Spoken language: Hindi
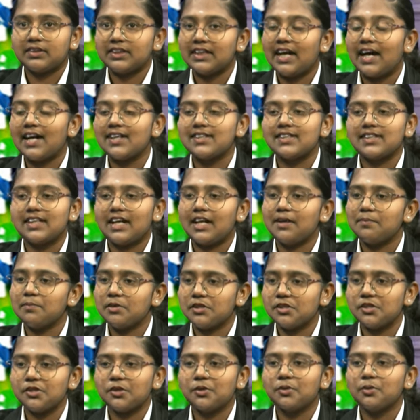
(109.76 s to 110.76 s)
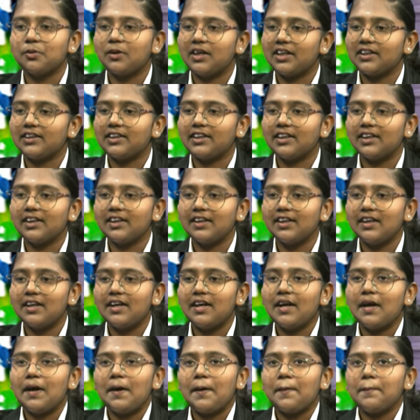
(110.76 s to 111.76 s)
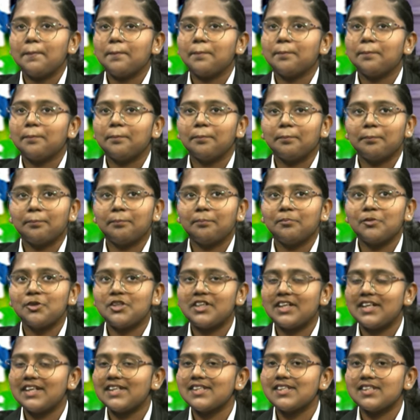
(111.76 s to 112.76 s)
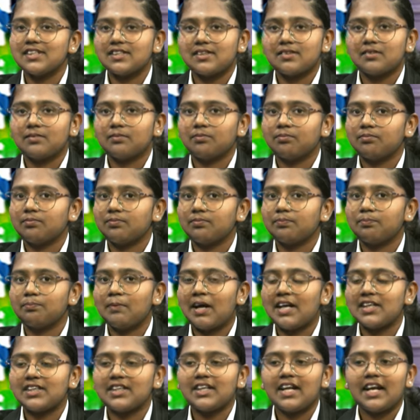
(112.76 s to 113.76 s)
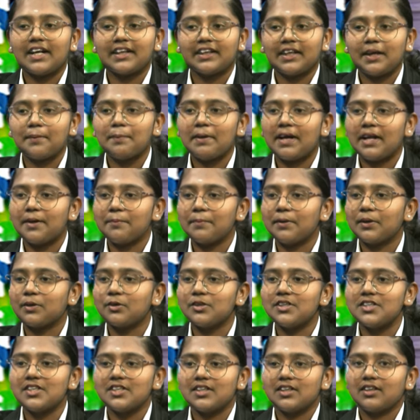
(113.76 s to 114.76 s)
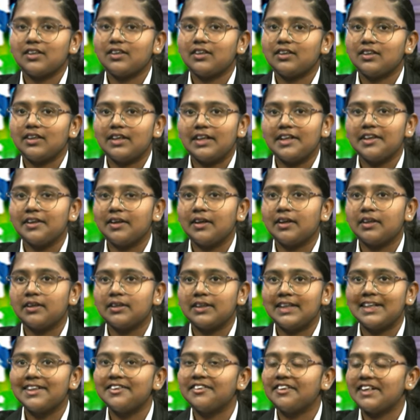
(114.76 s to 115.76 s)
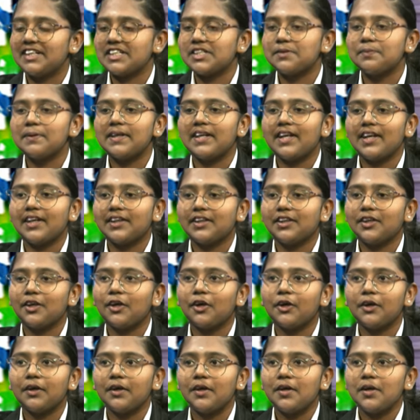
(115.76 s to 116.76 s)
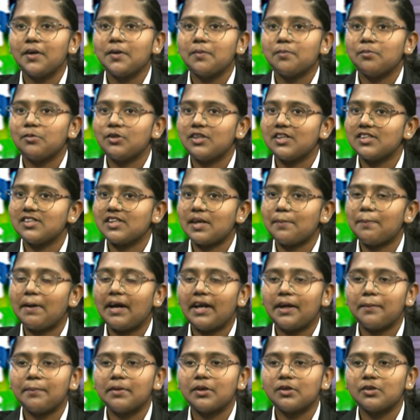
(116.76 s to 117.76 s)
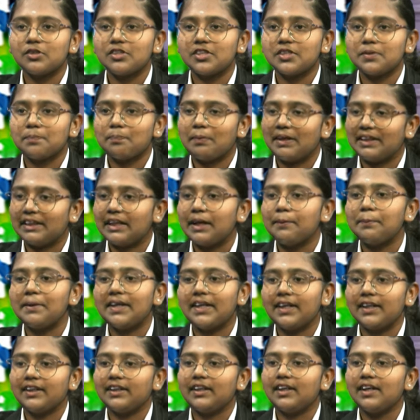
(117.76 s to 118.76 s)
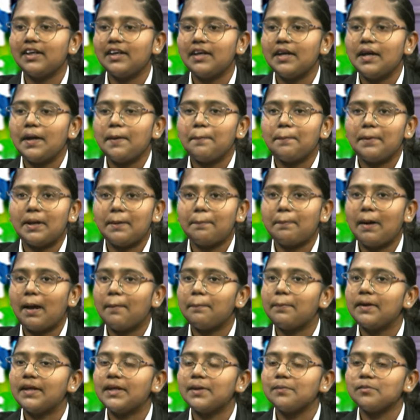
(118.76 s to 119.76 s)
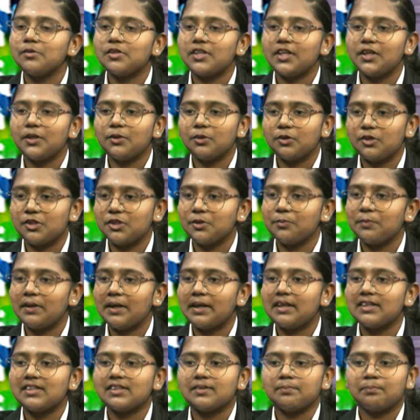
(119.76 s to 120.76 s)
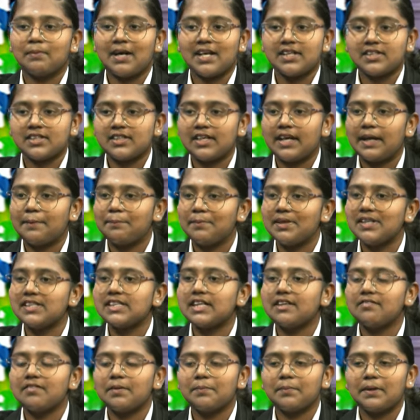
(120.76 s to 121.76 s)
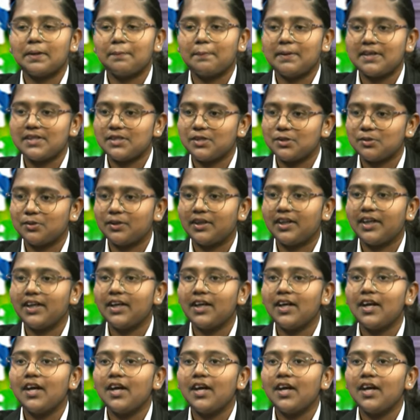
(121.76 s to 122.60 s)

सात साल में शुरू हुआ था मुझे इस मार्शल आर्ट के बारे में कुछ इंटरेस्ट भी नहीं थी और मुझे इसके बारे में कुछ पता भी नहीं था मेरे पापा ने मुझे डोजो में मास्टर एमडी सिल्वम के पास छोड़े